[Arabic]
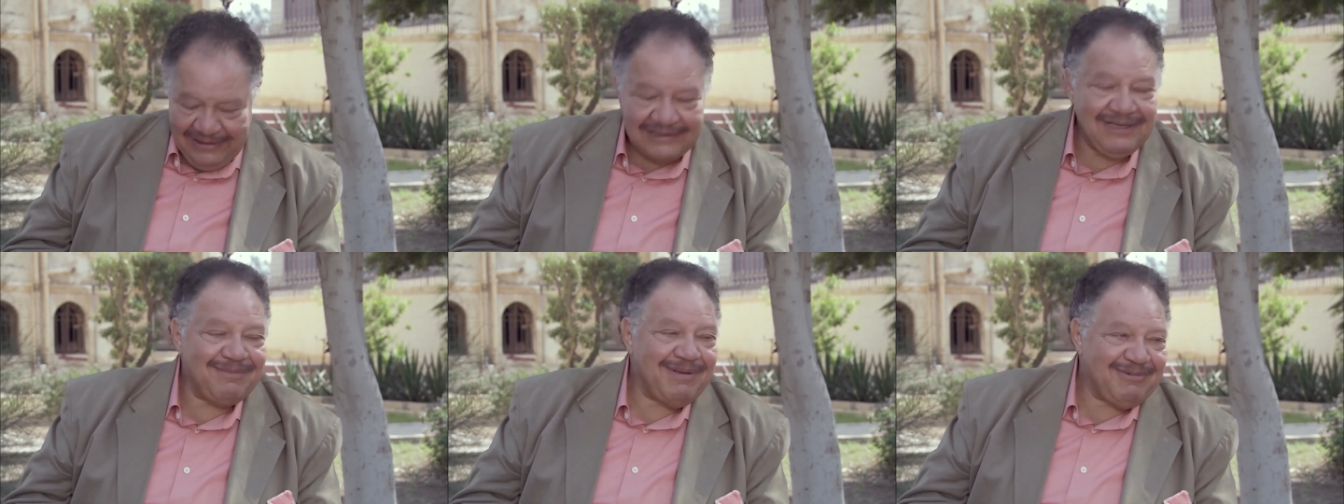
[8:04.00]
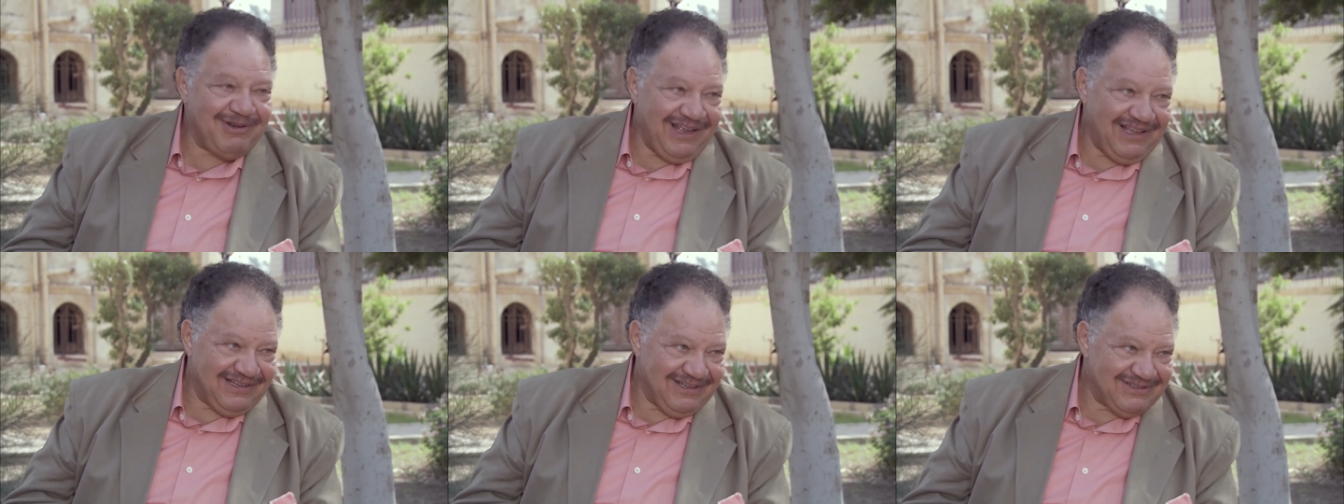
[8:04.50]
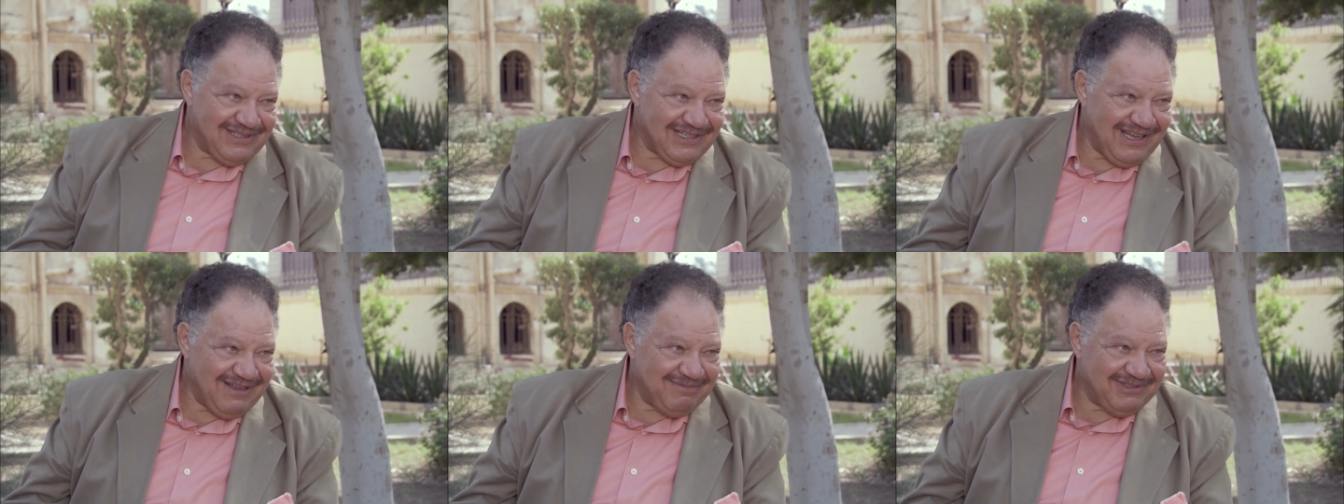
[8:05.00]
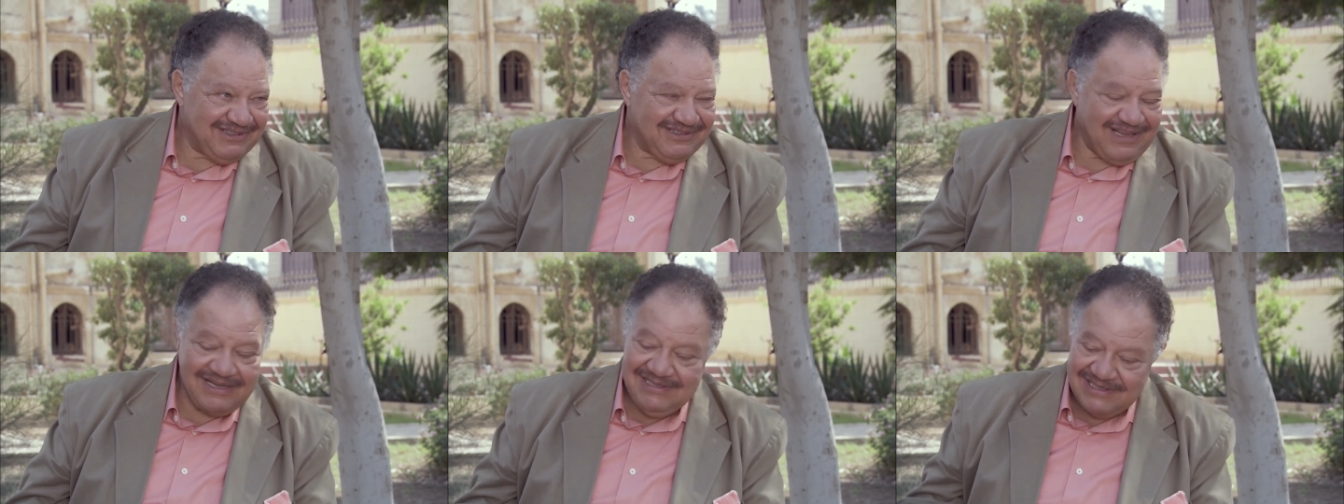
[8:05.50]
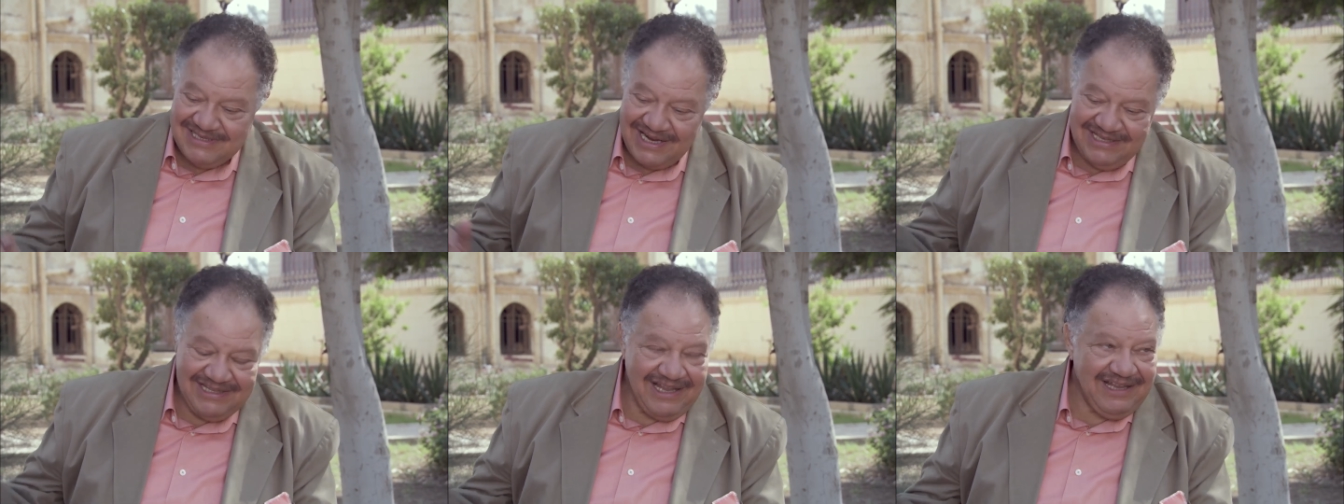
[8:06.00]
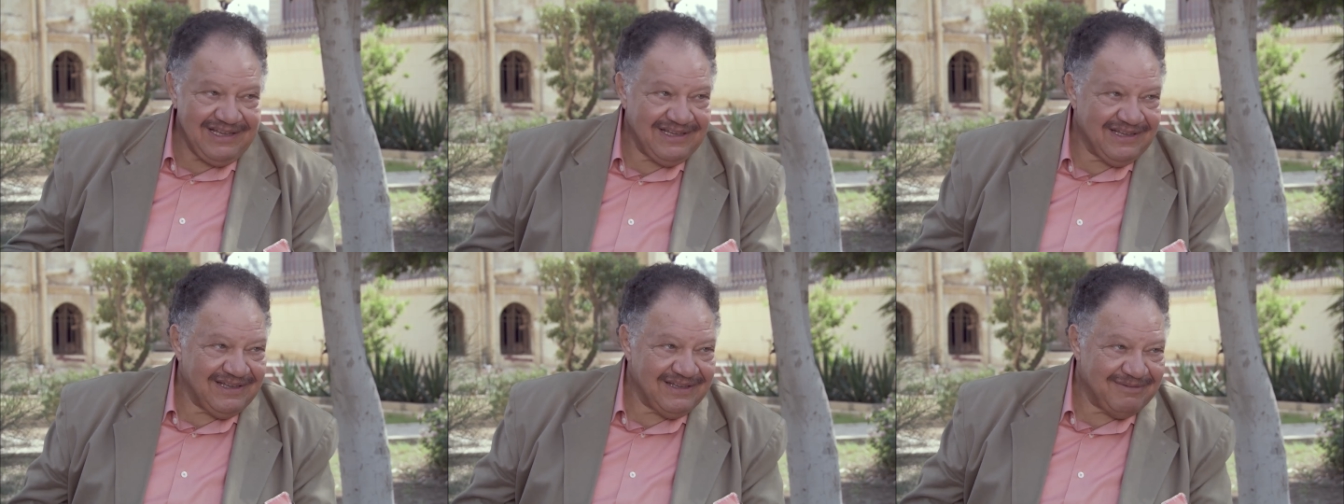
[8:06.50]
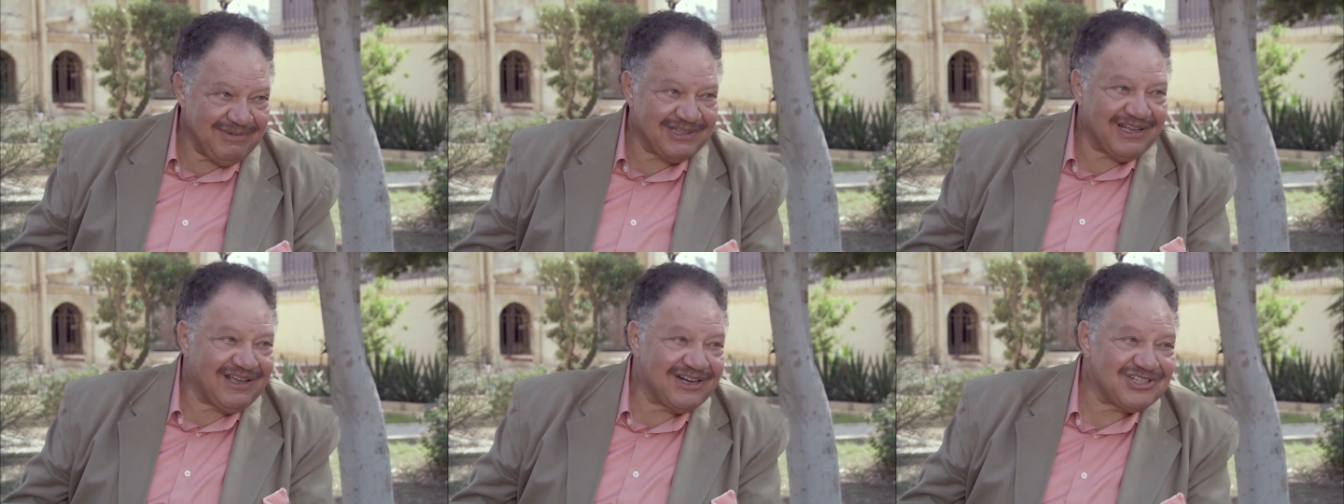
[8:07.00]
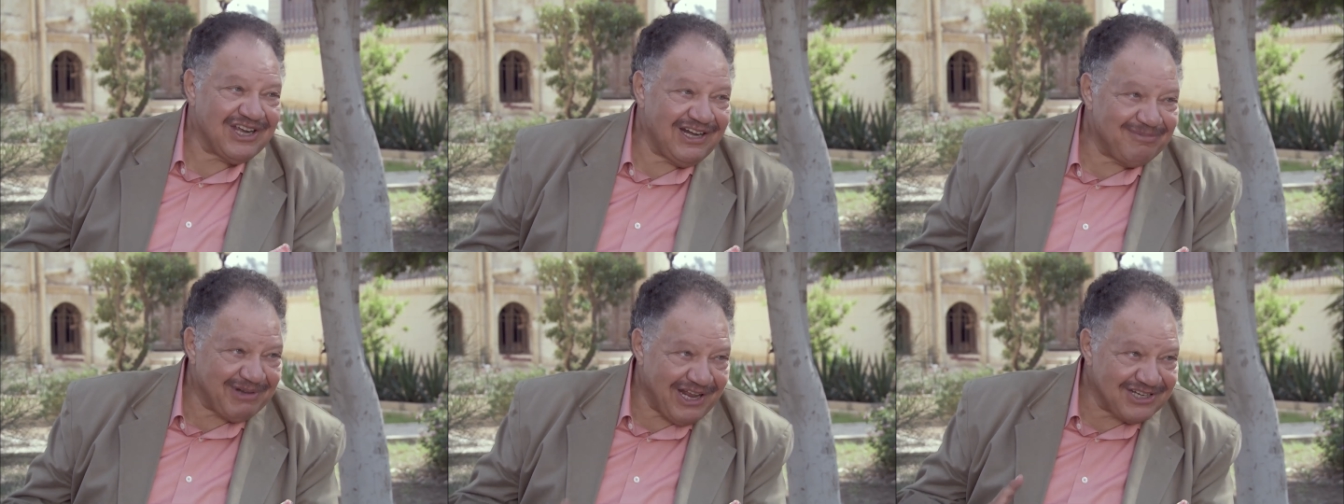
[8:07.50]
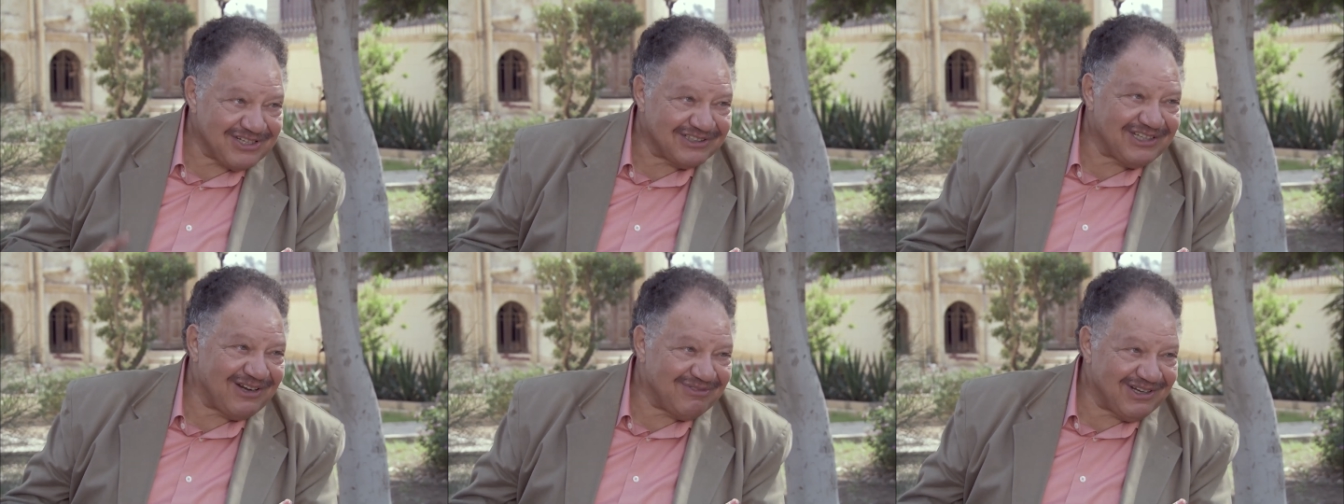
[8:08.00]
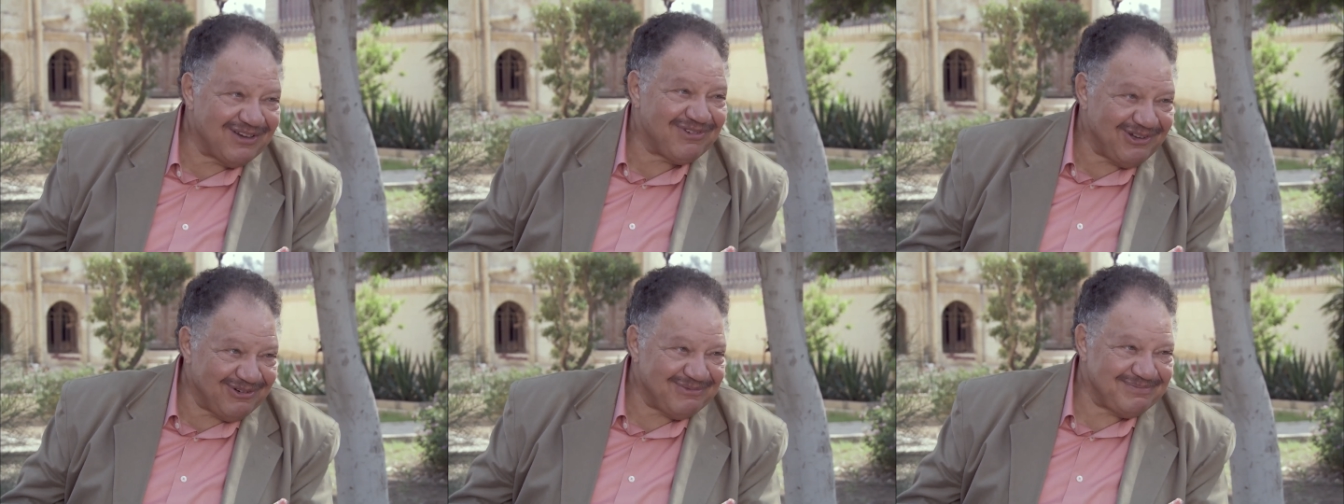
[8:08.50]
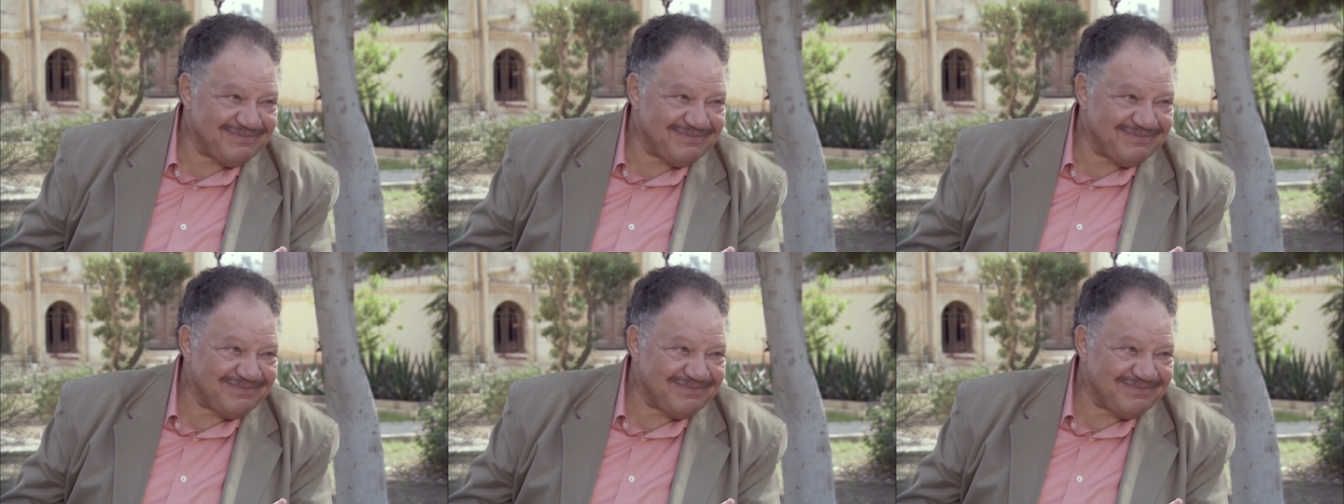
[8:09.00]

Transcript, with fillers: لا تمام ولا حاجه يا استاذ حمد اصل زي ده ما يتاجرش اقل من 10000 جنيه في اليوم